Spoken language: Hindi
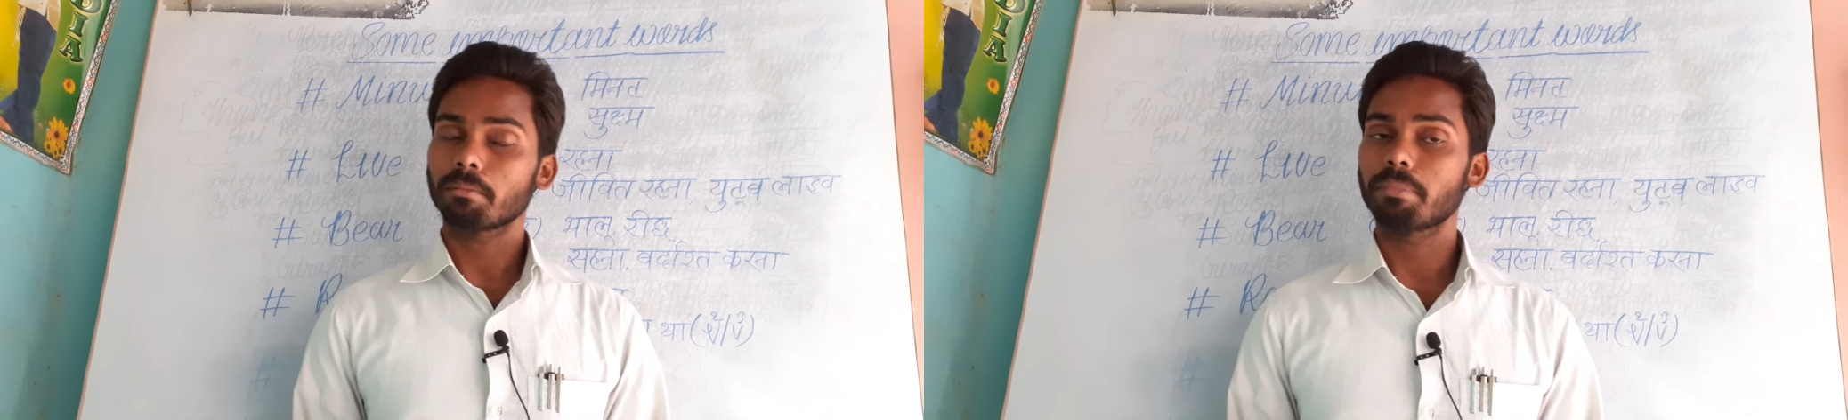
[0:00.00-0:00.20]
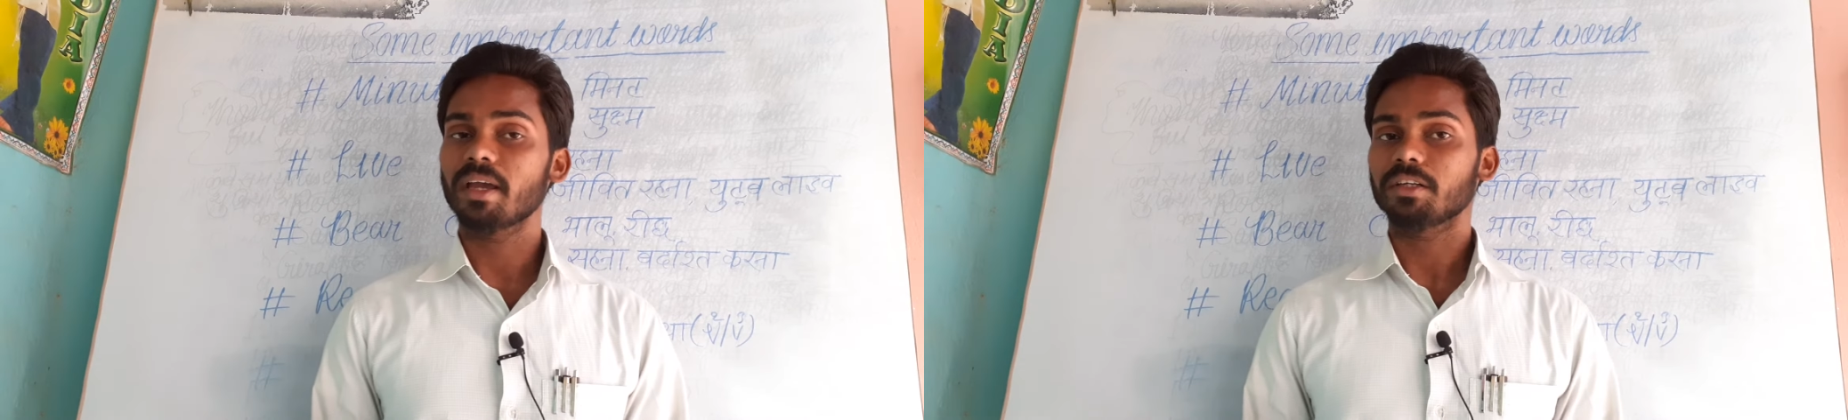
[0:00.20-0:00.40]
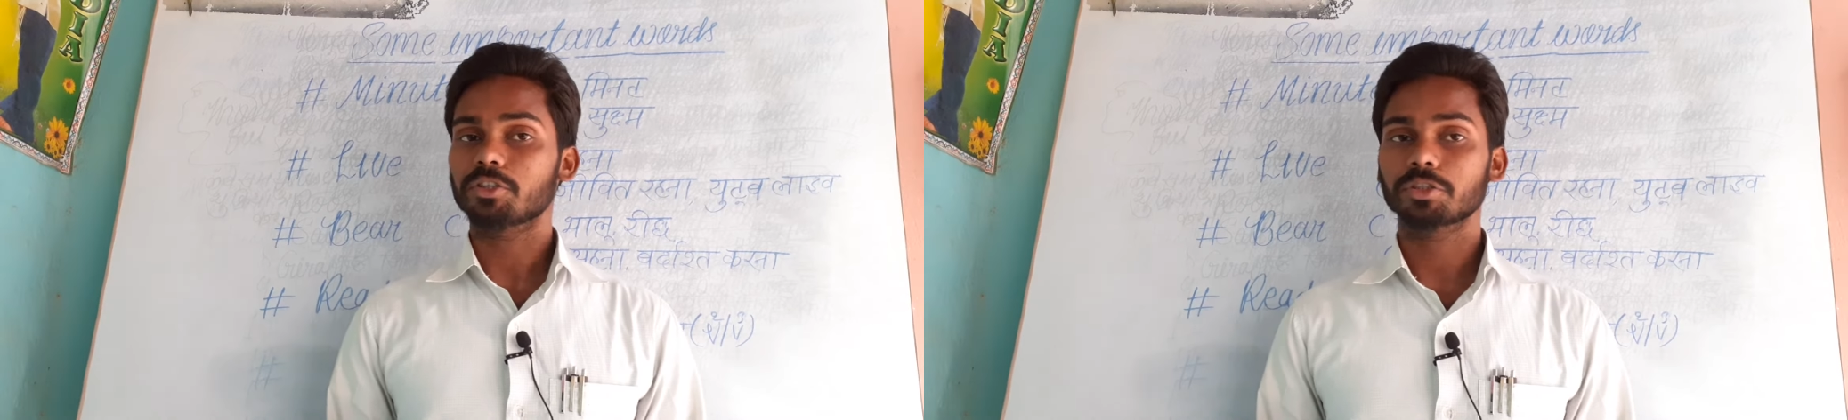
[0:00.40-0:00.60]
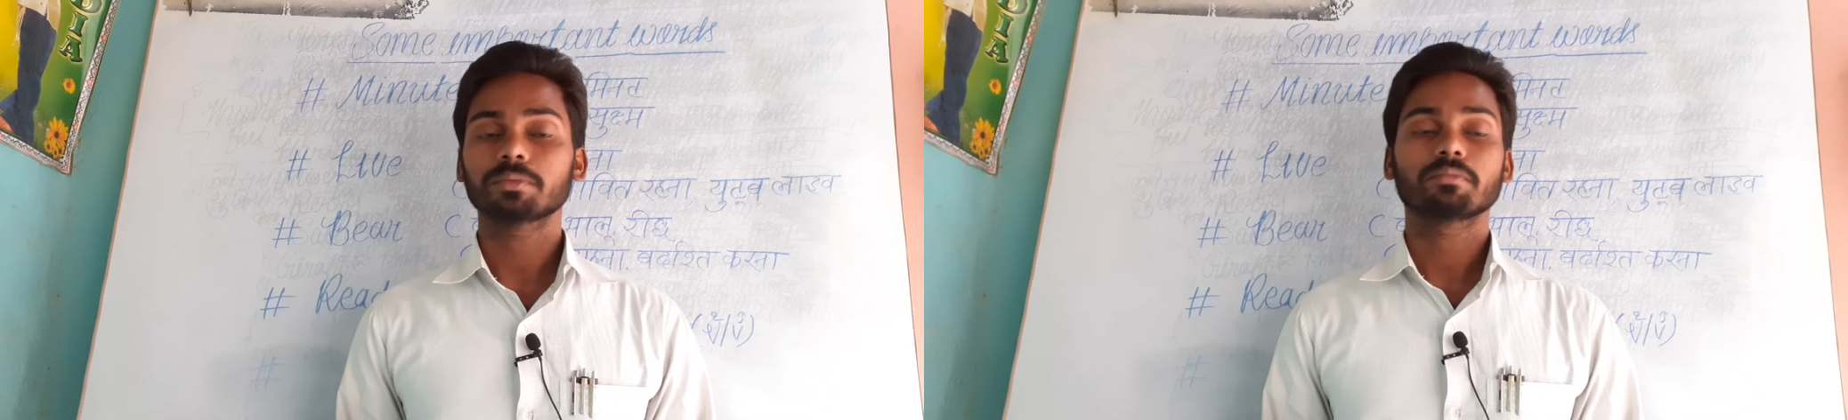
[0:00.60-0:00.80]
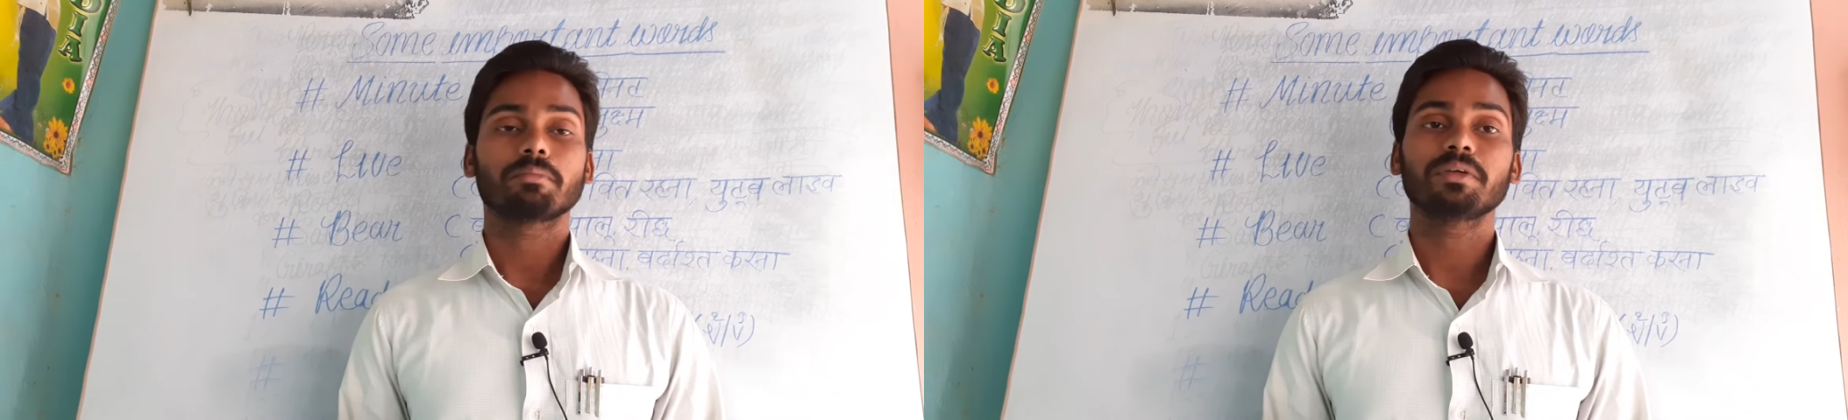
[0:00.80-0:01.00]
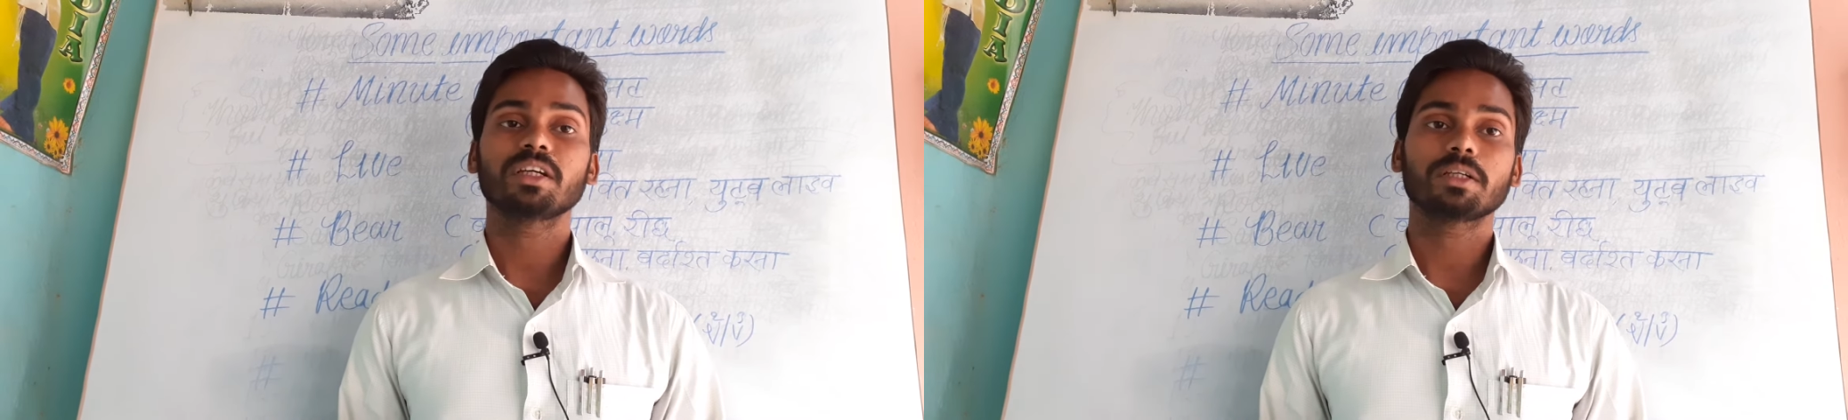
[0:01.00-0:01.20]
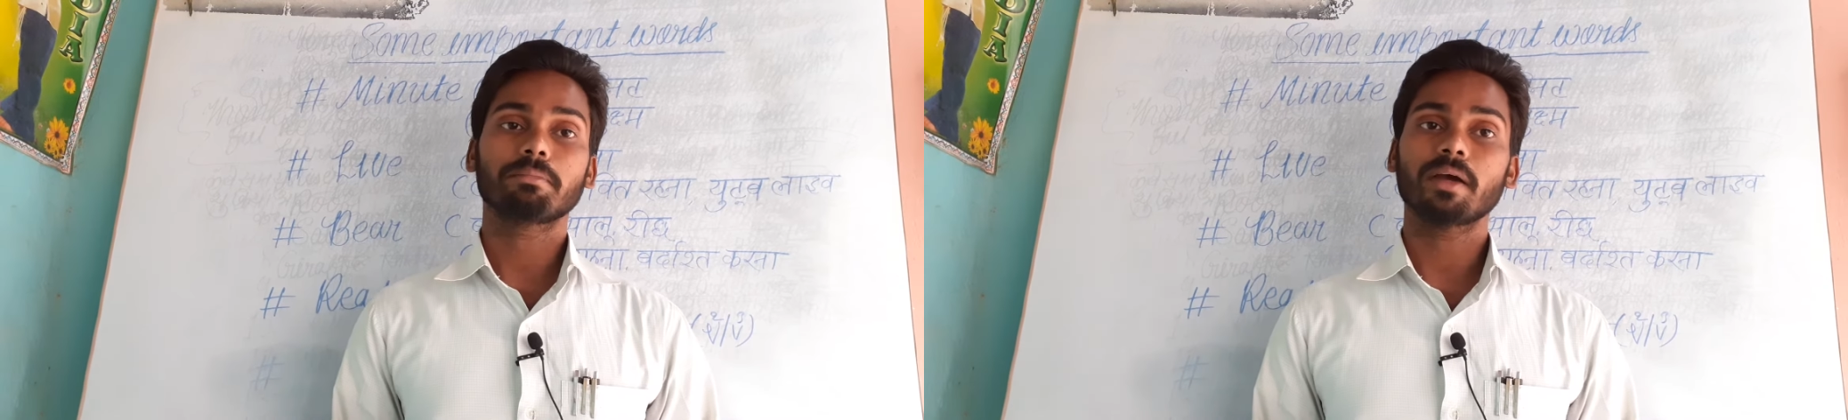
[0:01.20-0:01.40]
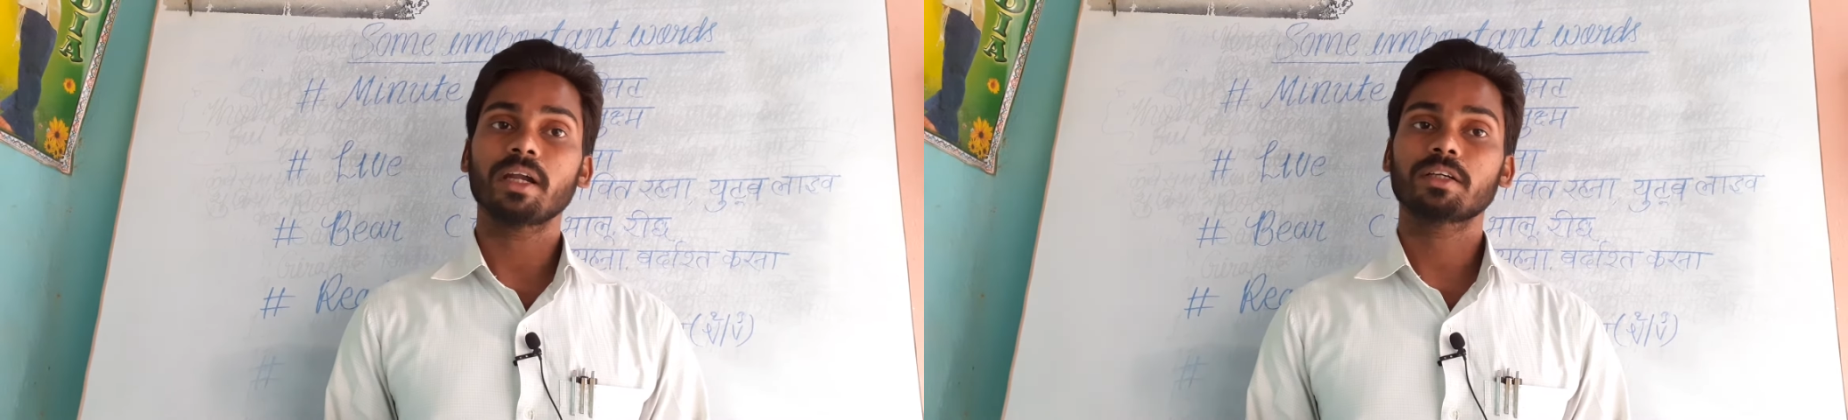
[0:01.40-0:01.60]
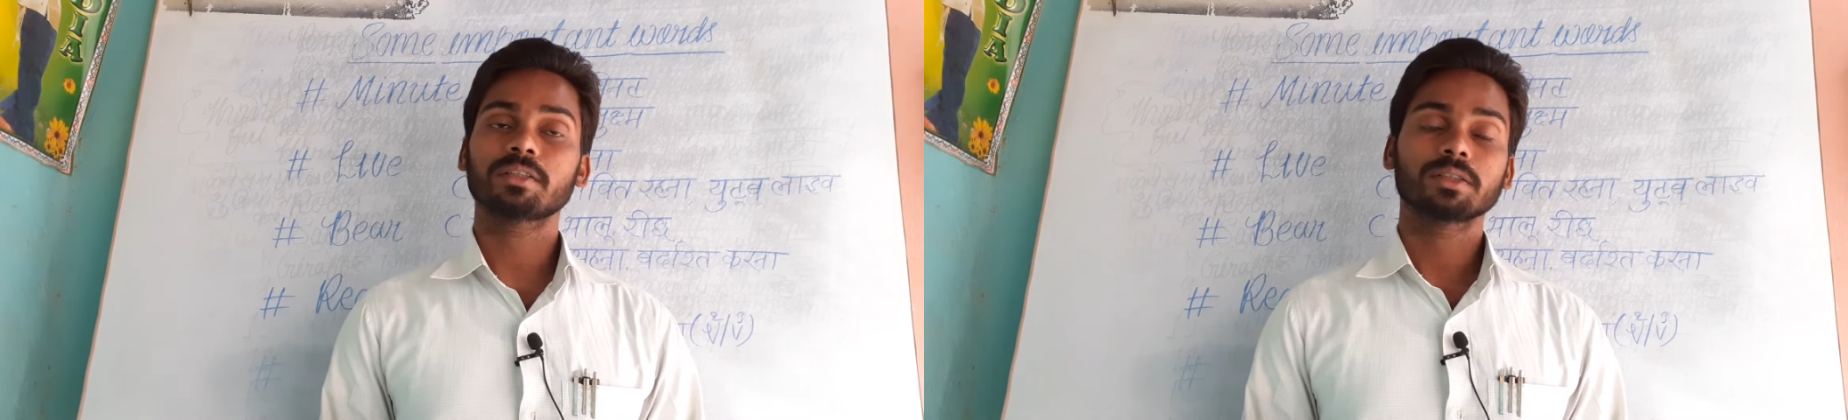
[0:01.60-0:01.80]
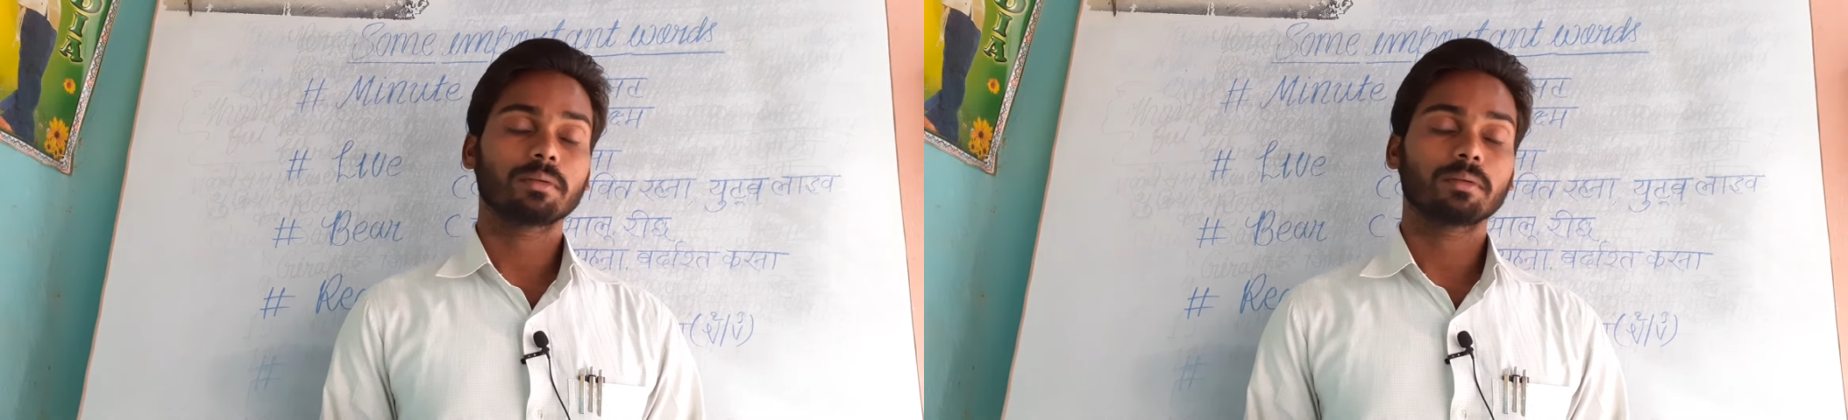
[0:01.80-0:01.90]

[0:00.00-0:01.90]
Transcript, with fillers: बैट बी ए टी बैट